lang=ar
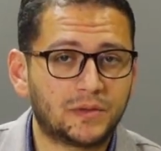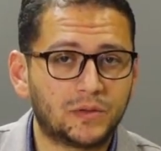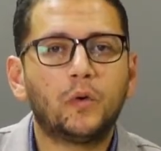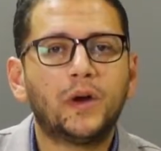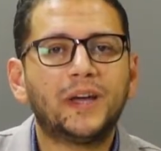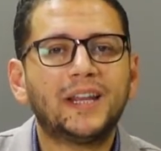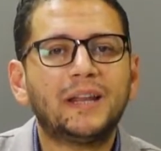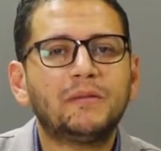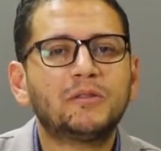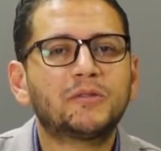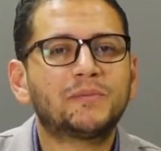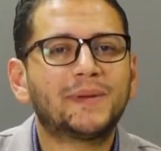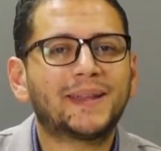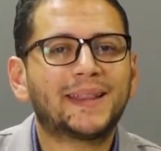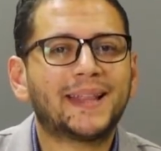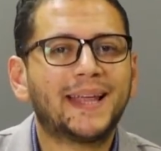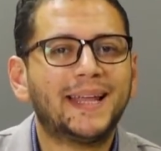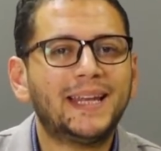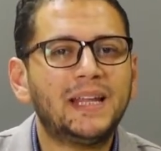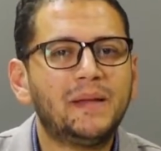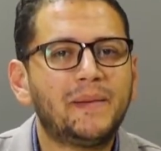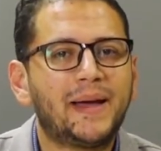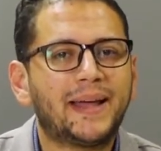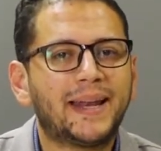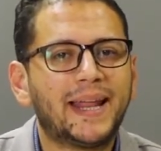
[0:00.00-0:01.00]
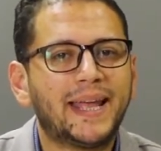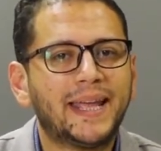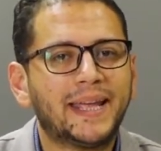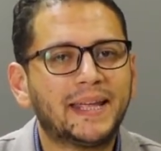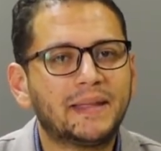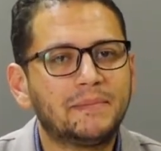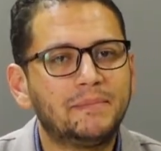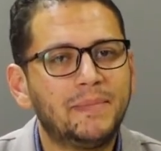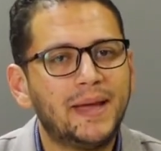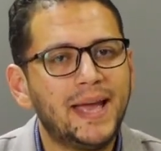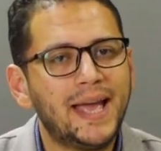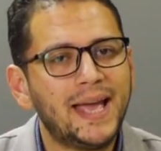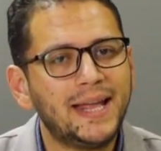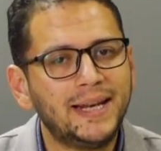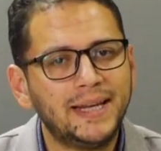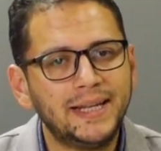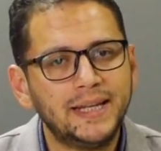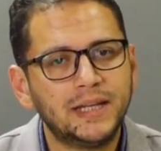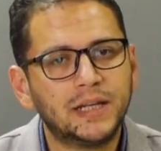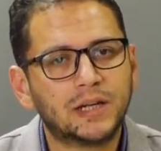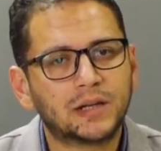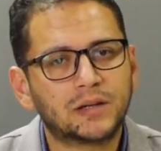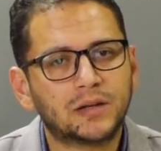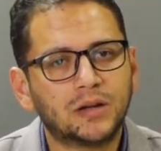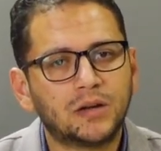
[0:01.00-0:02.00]
وهنا مش بتكلم على
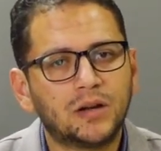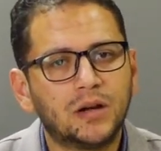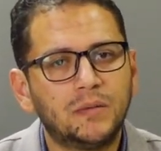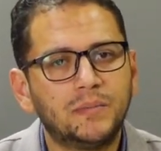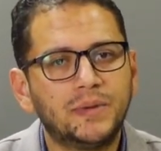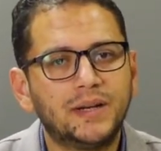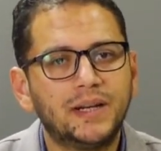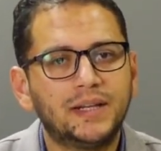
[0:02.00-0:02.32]
اجمالي الرقم